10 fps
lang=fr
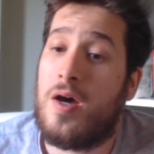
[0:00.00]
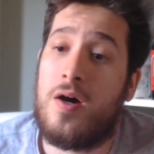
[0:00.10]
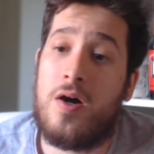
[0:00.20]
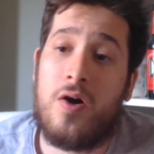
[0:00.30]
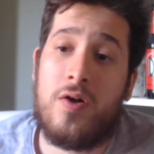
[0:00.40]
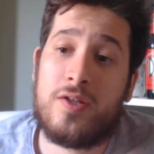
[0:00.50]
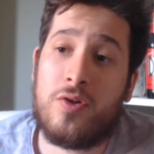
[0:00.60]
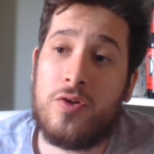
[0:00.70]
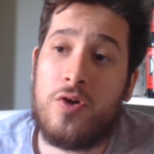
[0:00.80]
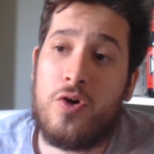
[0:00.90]
en
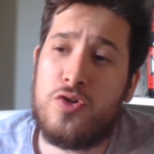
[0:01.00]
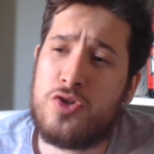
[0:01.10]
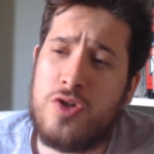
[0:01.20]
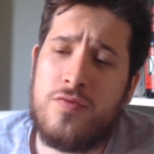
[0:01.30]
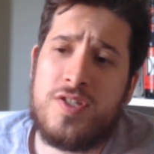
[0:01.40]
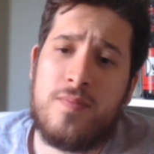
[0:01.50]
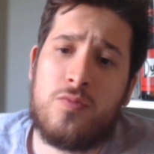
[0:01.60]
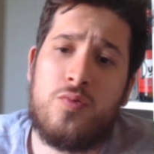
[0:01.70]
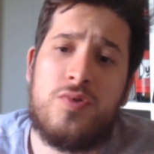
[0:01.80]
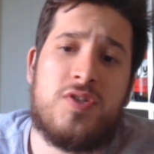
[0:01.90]
attendant, je vous aime
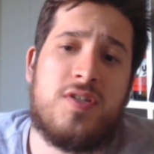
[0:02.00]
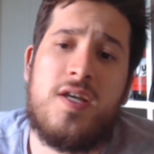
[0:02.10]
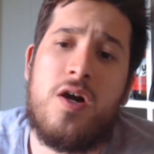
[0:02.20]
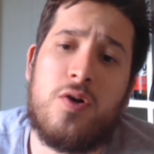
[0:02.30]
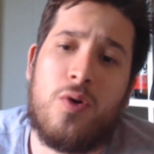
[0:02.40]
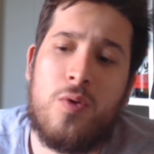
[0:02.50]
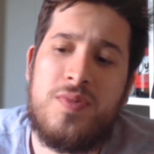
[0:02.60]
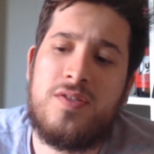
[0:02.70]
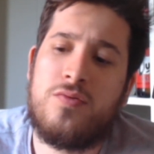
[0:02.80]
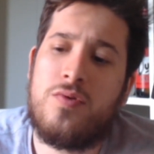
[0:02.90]
tous et gros
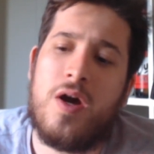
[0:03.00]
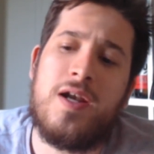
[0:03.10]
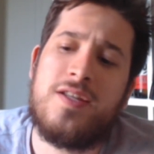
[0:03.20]
bisous les